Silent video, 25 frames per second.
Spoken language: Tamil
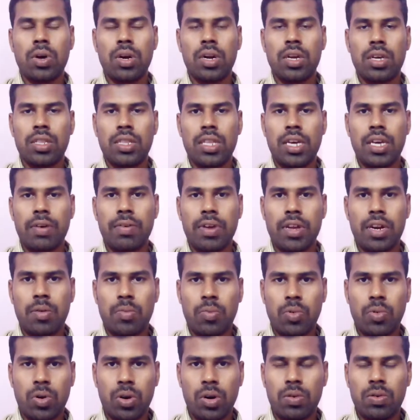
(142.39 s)
உங்களுக்கு தேவையான
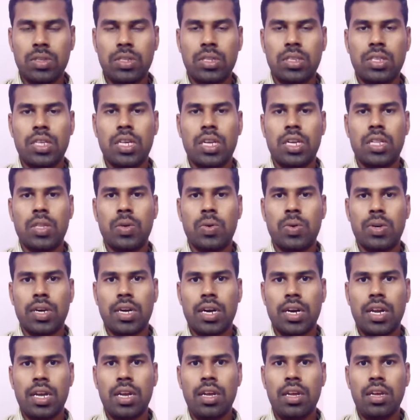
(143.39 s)
பொருள் வந்து சேருது
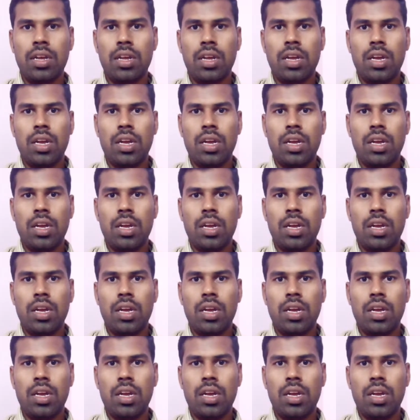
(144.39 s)
உங்ககிட்ட